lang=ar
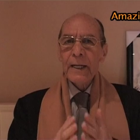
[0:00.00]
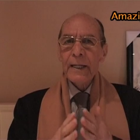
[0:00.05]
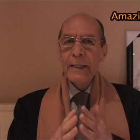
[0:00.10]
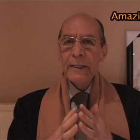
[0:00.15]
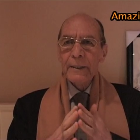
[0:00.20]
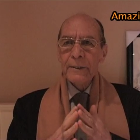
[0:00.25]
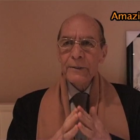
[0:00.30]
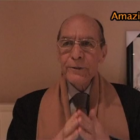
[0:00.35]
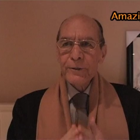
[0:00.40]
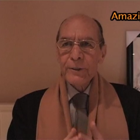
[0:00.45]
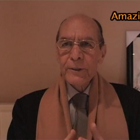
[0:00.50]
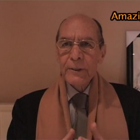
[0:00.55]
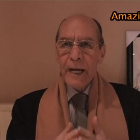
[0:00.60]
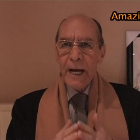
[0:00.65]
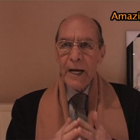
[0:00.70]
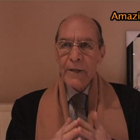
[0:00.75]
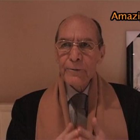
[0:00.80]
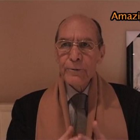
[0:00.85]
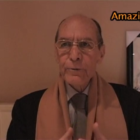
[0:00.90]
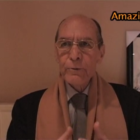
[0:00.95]
أه،
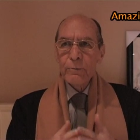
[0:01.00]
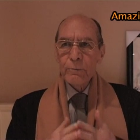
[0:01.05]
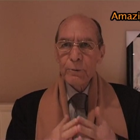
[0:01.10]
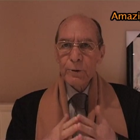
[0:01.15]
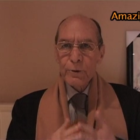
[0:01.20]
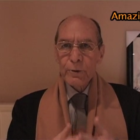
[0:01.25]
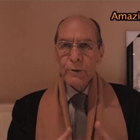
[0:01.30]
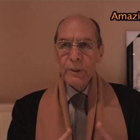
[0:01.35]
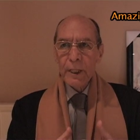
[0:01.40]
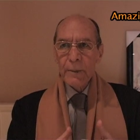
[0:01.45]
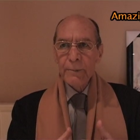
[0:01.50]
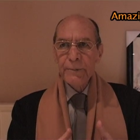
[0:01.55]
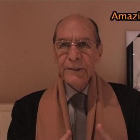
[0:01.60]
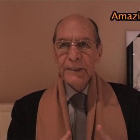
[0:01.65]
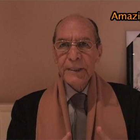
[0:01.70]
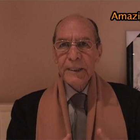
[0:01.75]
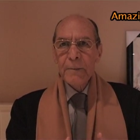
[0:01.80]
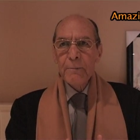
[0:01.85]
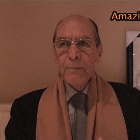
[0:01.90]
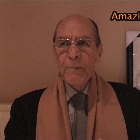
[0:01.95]
نشينا زول مشروع عبد
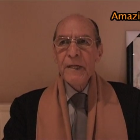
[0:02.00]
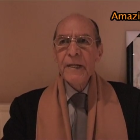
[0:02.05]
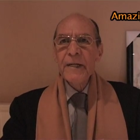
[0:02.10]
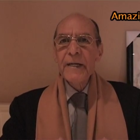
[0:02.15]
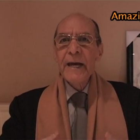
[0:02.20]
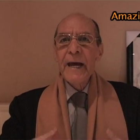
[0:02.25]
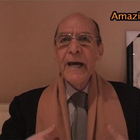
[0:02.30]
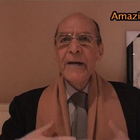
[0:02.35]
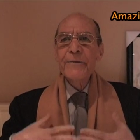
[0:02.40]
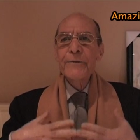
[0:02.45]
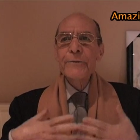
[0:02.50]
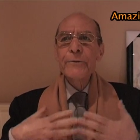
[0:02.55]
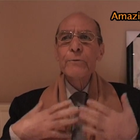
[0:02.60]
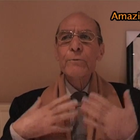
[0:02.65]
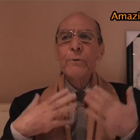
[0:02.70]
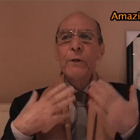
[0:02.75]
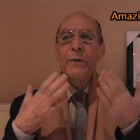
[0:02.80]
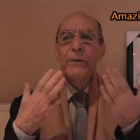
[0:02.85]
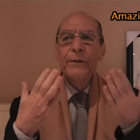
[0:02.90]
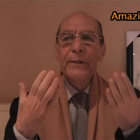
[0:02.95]
الكريم من اللي
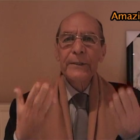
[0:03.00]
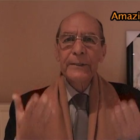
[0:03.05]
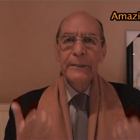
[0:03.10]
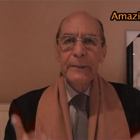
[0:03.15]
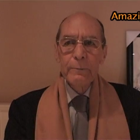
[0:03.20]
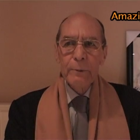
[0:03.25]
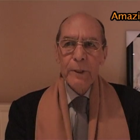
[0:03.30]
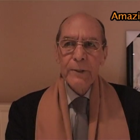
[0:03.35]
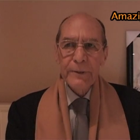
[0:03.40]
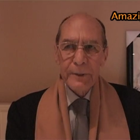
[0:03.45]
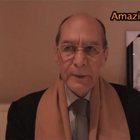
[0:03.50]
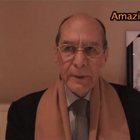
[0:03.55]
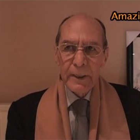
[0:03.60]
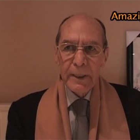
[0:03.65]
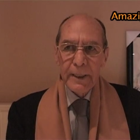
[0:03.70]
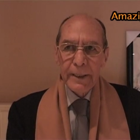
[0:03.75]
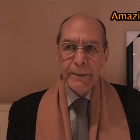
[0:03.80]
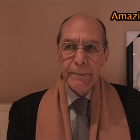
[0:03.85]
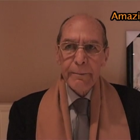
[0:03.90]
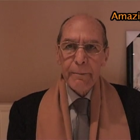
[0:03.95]
الزو هذيك الوقت
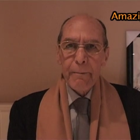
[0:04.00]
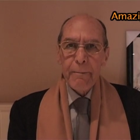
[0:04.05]
الني